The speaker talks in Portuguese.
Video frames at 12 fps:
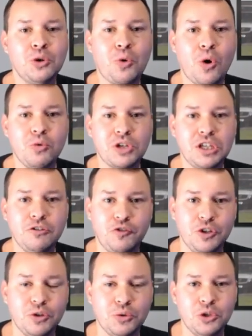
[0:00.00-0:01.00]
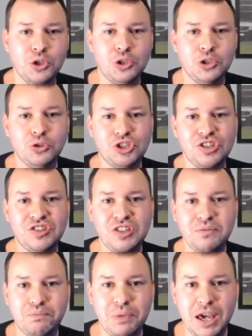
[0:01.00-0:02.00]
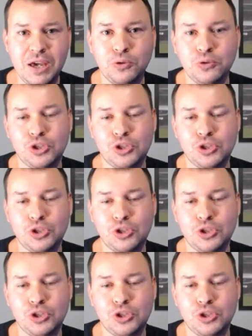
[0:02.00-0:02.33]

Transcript: com o que viu do desempenho